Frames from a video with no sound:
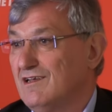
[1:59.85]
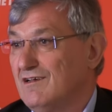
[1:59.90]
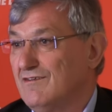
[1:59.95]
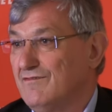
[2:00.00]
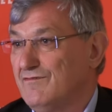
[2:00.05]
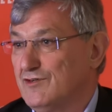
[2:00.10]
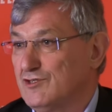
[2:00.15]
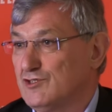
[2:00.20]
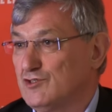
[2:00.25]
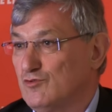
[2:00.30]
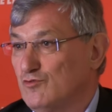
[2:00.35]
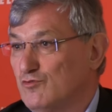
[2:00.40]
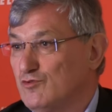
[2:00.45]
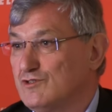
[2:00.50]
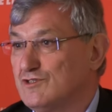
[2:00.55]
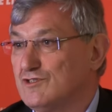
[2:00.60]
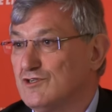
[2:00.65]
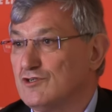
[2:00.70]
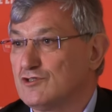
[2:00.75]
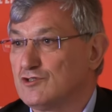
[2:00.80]

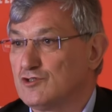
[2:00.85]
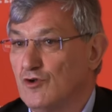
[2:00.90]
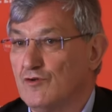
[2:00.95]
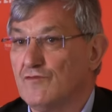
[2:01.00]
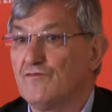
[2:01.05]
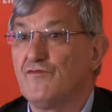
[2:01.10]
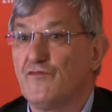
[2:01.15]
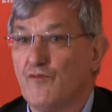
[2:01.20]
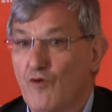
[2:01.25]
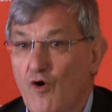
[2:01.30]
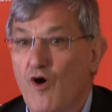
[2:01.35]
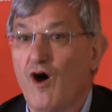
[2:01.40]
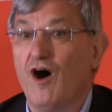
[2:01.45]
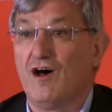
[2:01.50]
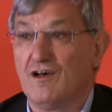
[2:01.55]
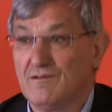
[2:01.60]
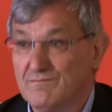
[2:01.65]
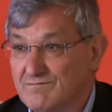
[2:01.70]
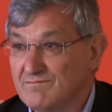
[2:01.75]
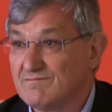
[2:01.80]
Verstoß schon
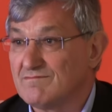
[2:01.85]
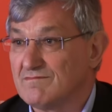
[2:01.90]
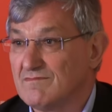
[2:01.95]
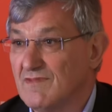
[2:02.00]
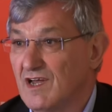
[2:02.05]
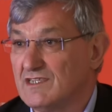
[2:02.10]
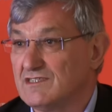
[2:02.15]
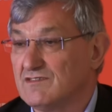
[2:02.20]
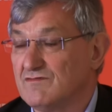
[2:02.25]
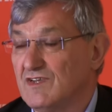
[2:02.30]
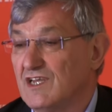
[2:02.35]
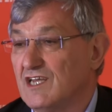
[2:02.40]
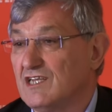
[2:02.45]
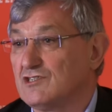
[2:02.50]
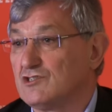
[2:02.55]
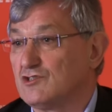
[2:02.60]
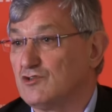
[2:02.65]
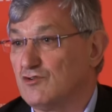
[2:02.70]
vor. Also wir hätten